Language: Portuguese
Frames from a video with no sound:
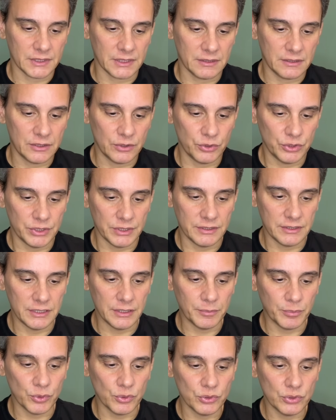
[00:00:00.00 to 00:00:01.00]
seus
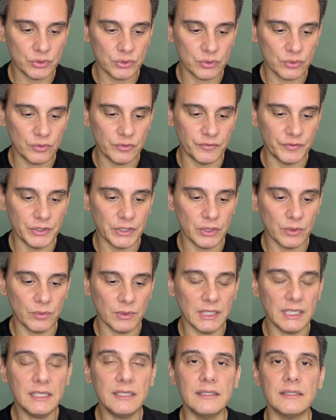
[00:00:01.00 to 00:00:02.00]
discípulos o viram
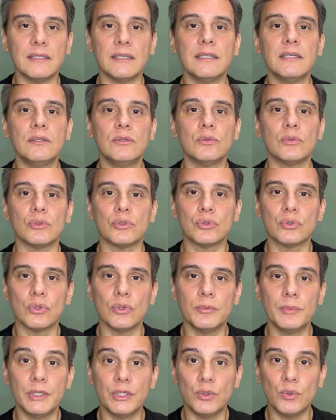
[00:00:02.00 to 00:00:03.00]
andando
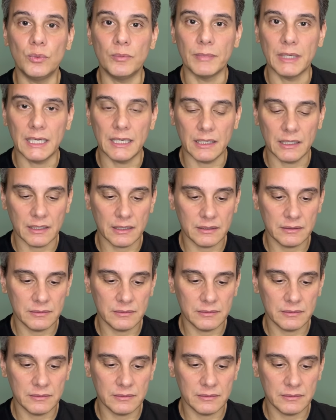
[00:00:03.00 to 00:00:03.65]
sobre o mar.